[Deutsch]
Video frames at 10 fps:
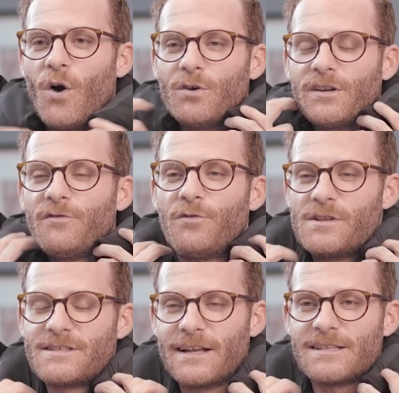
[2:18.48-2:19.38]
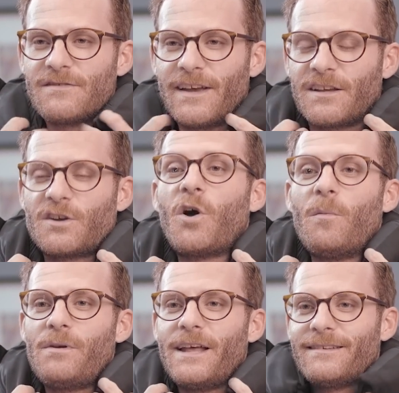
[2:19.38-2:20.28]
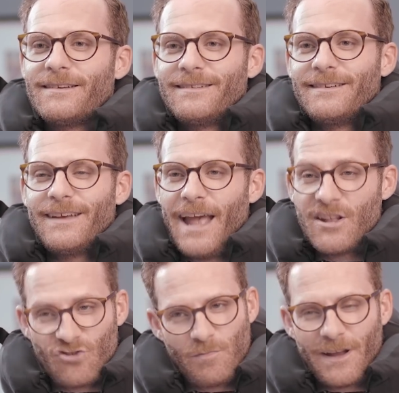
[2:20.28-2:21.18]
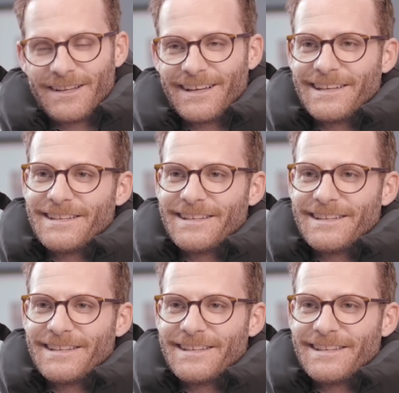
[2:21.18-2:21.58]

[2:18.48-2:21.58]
und erfüllt seinen Zweck komplett. Entspannter geht